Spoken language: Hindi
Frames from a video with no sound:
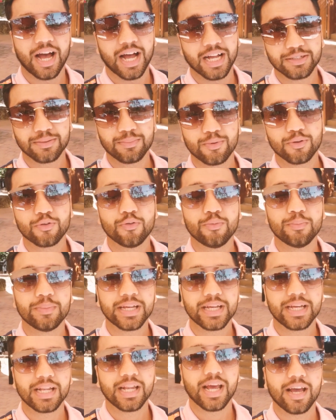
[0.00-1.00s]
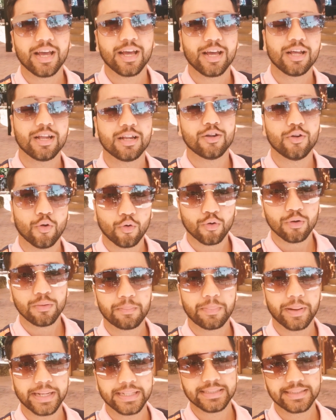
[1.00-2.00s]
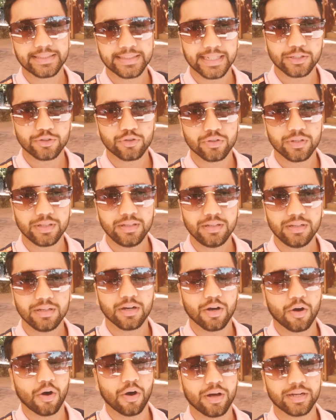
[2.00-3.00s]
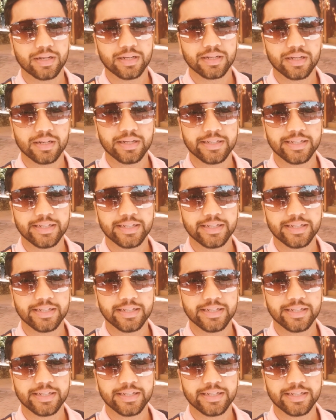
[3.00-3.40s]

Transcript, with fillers: आज हम लोग घूमने के लिए आए लोन पाइन सेंचुरी और